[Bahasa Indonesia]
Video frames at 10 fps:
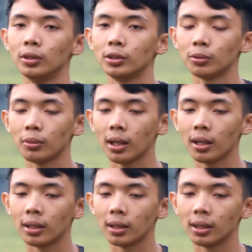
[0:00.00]
cuma
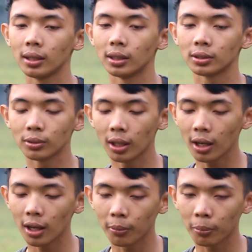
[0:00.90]
ya sudah
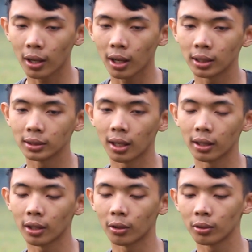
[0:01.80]
apa
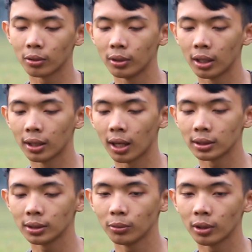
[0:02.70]
jalannya Allah udah
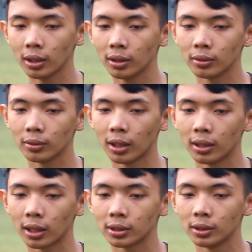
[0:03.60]
dikasih mungkin udah
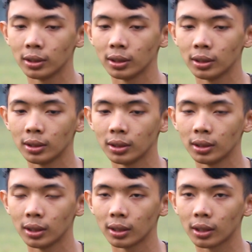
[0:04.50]
dikasih
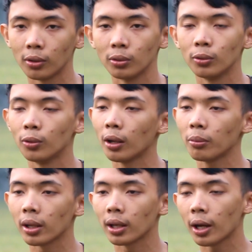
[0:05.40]
tahu duluan
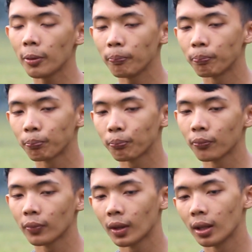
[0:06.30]
mereka
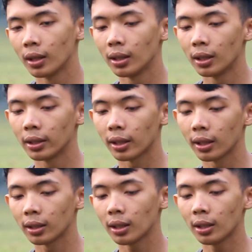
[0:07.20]

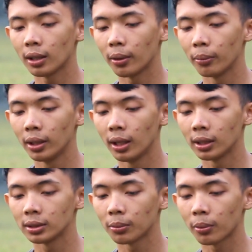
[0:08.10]
ternyata beda
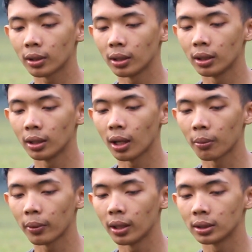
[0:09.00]
seperti apa
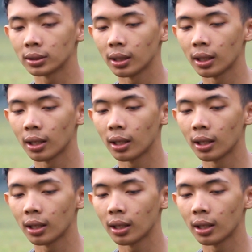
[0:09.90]
yang saya